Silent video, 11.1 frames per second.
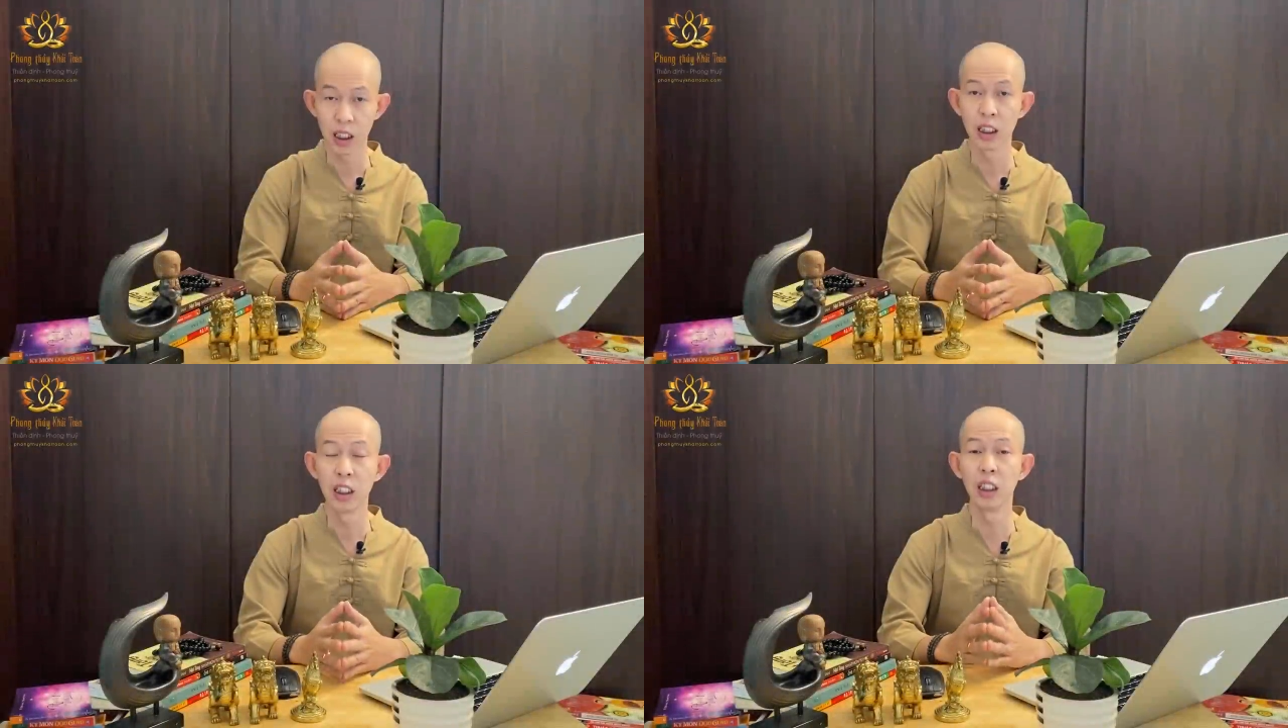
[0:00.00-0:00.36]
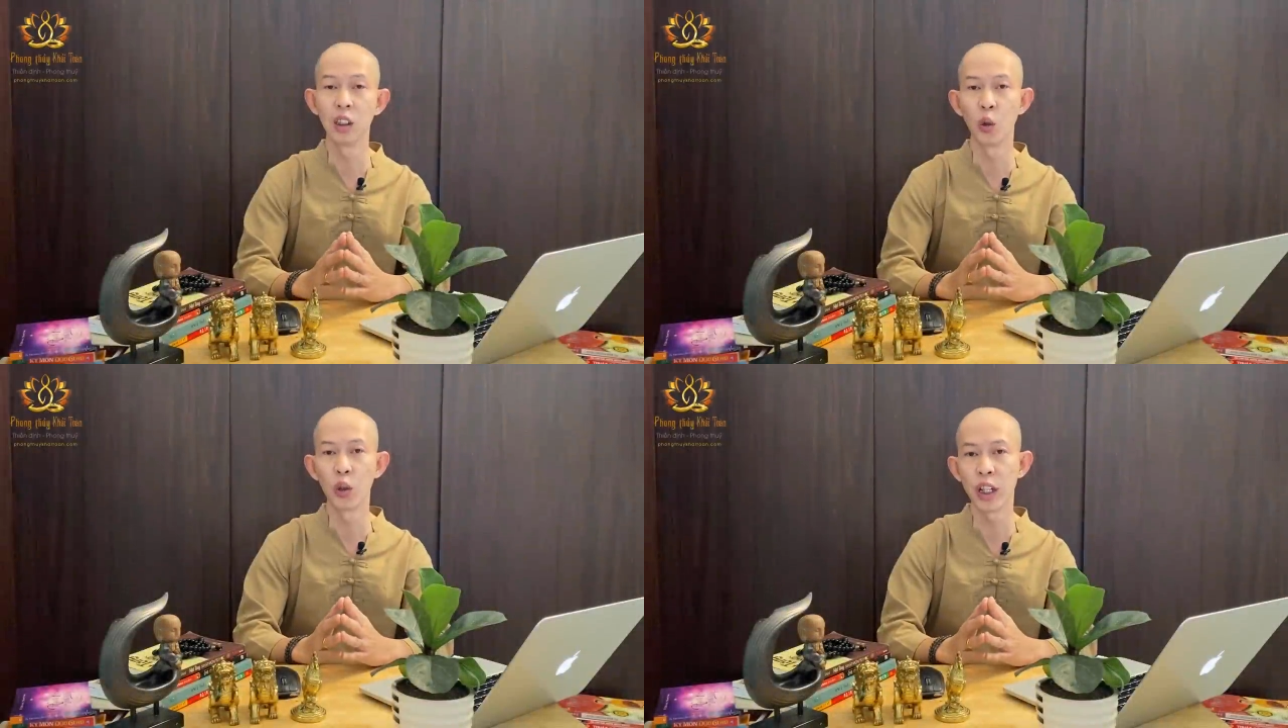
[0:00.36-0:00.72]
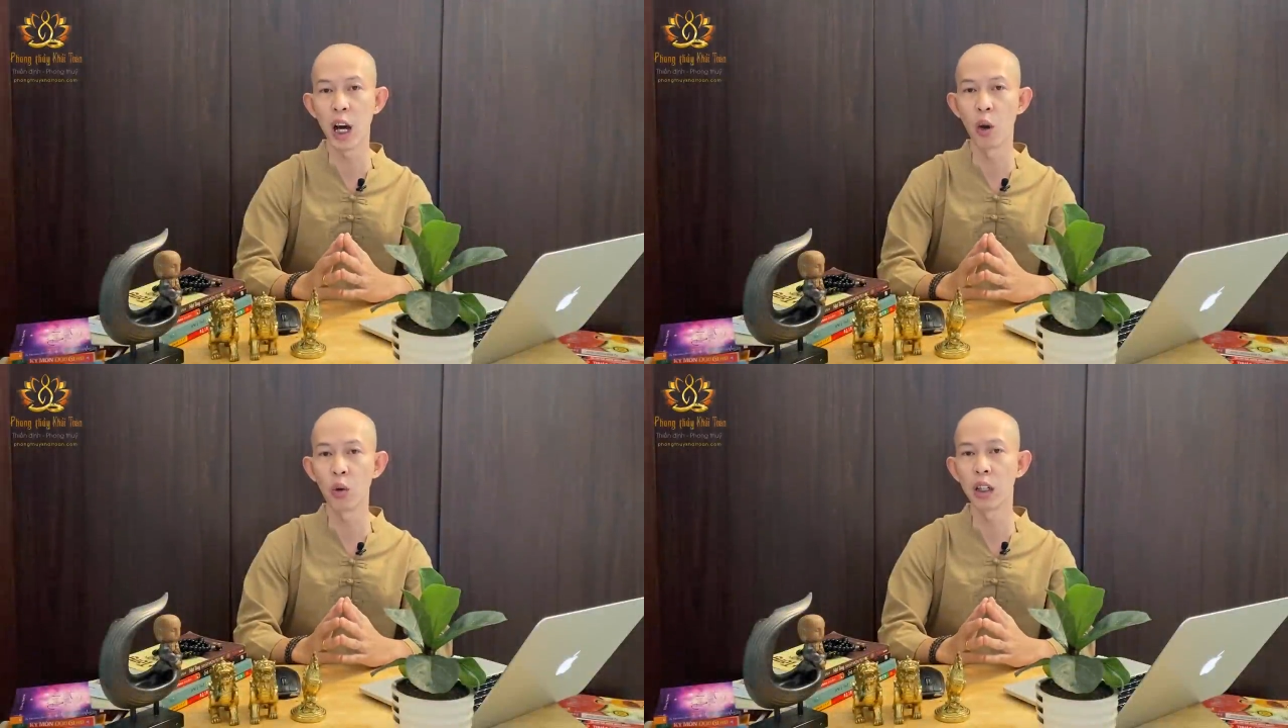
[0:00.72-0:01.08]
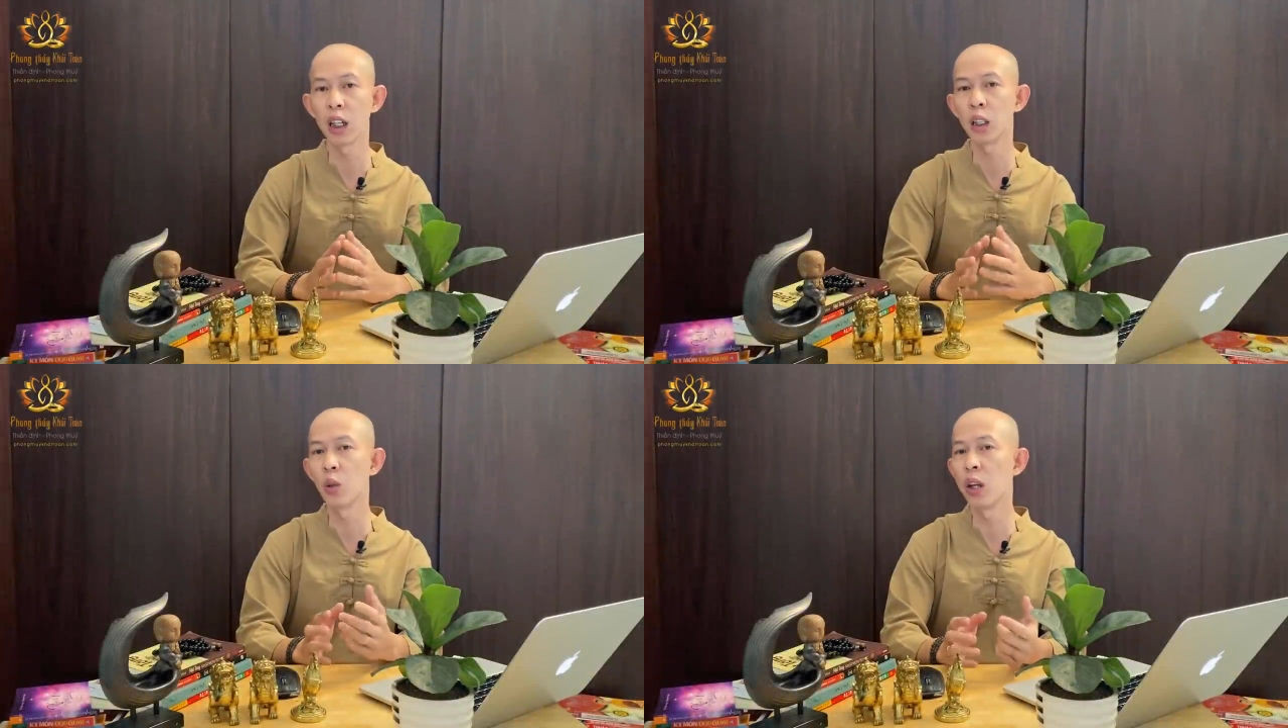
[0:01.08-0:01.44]
Người tuổi Dậu
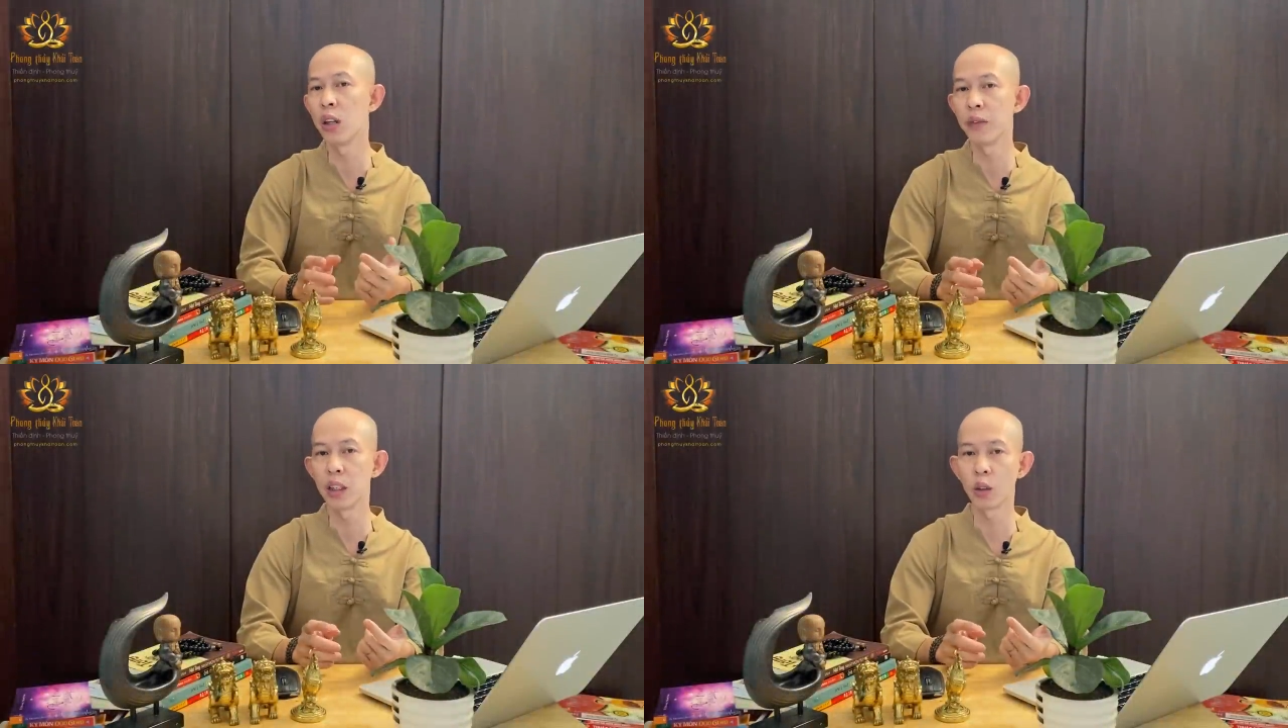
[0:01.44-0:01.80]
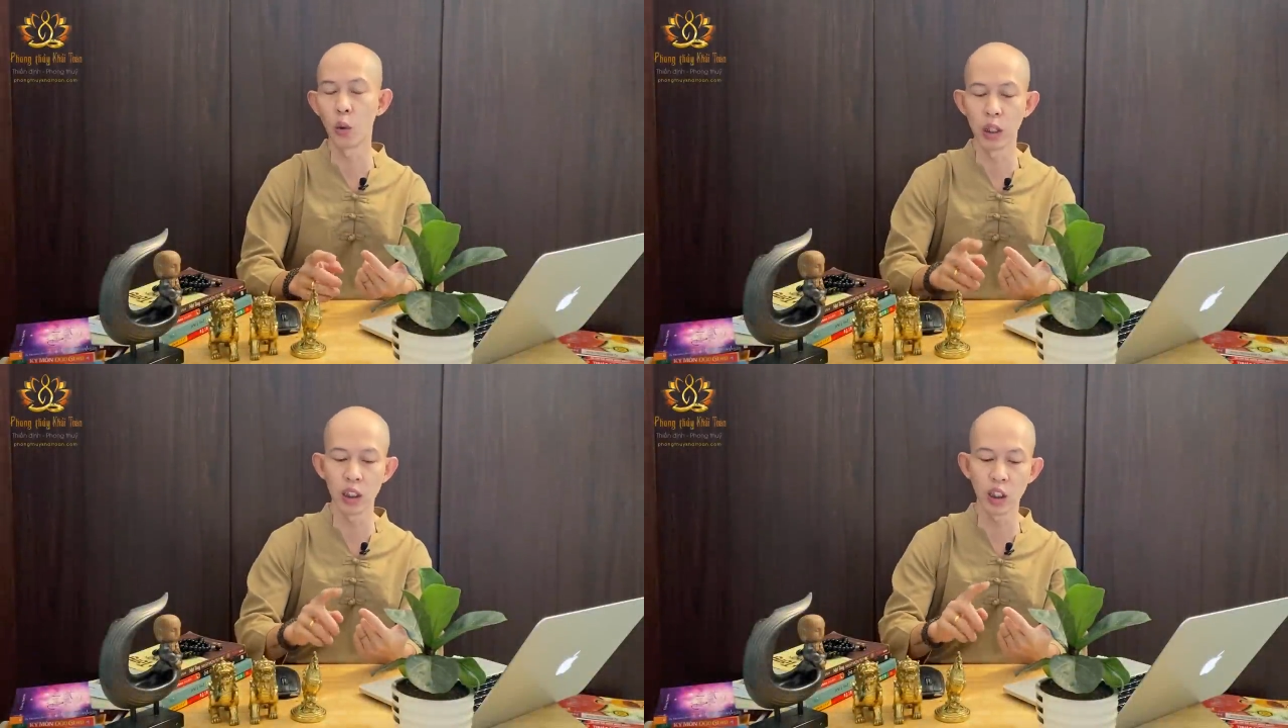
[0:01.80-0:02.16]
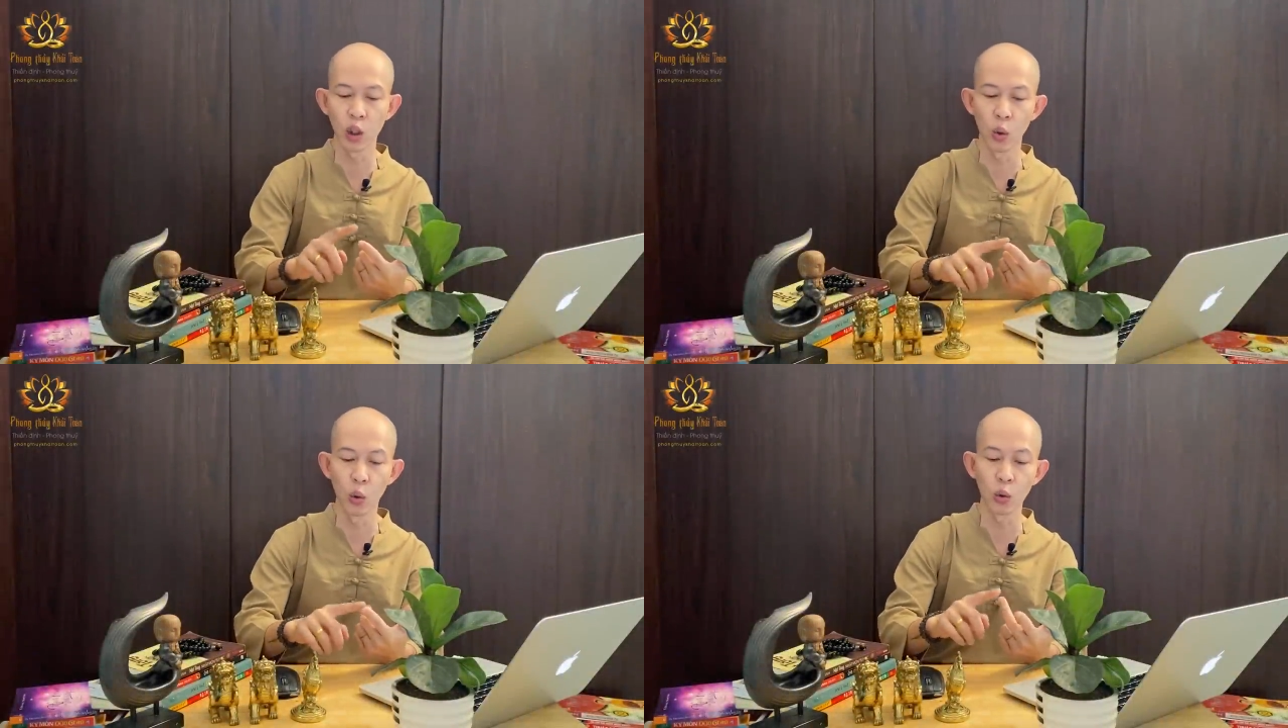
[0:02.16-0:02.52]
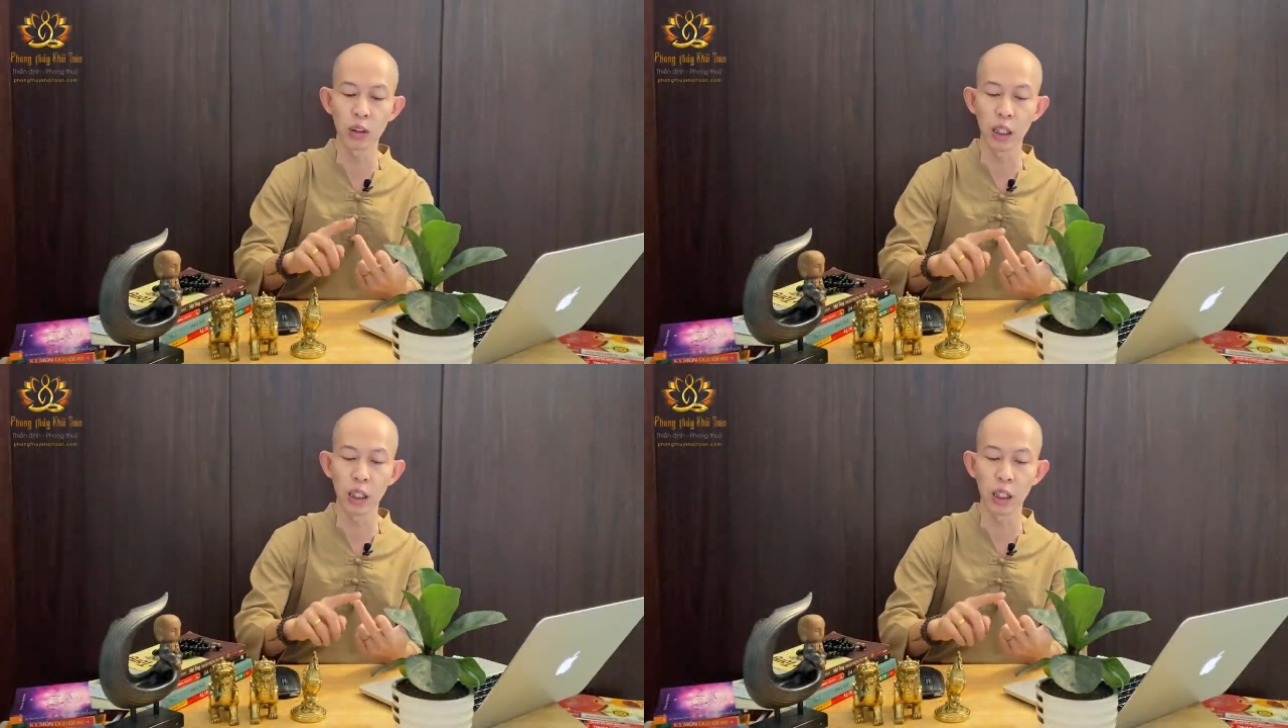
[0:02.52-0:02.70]
kết duyên với tuổi Sửu,